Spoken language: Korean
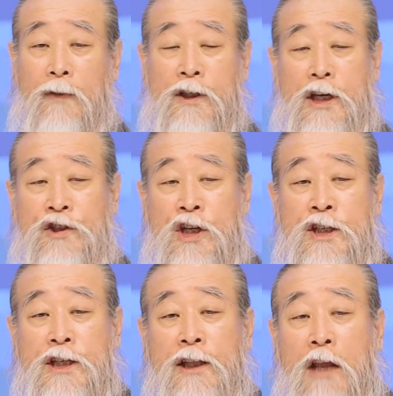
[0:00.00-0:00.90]
이제
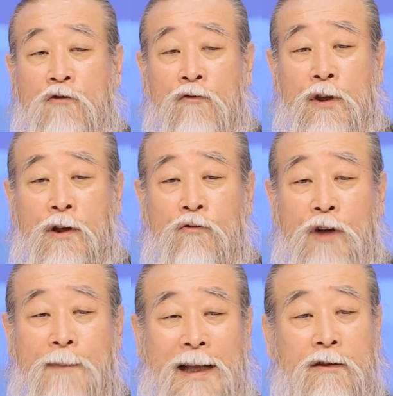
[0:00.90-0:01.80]
진짜 대통령을
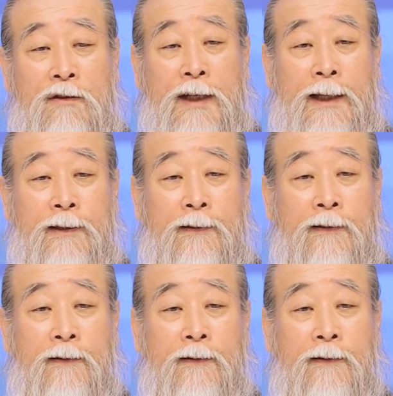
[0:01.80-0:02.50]
우리가 만들어내야 돼.